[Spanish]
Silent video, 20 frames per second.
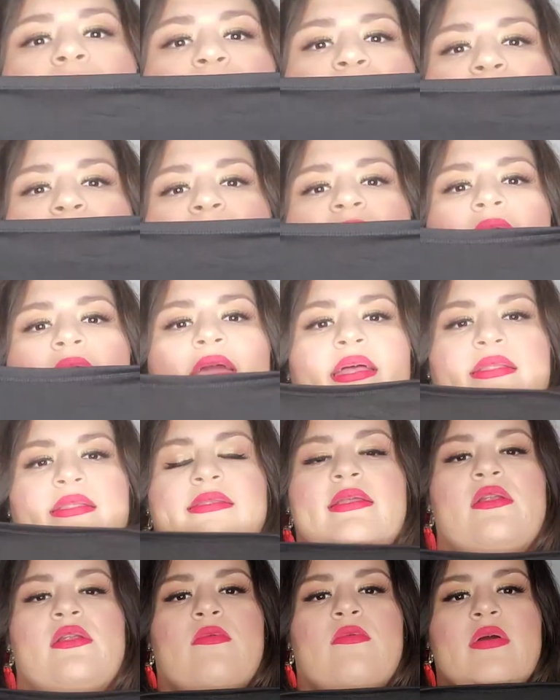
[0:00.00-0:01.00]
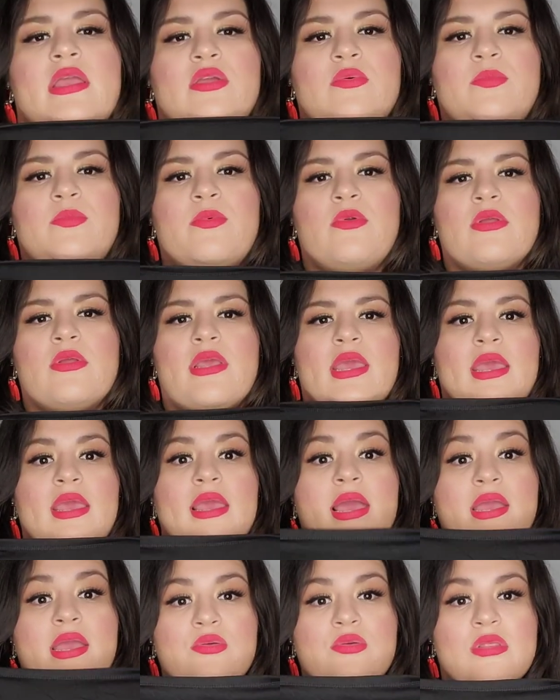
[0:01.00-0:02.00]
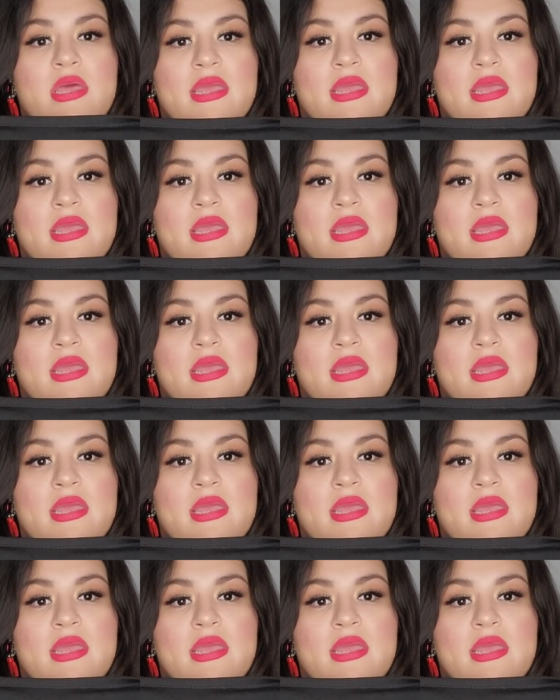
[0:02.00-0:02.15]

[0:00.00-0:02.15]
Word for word: Me encanta el cuello porque ayuda a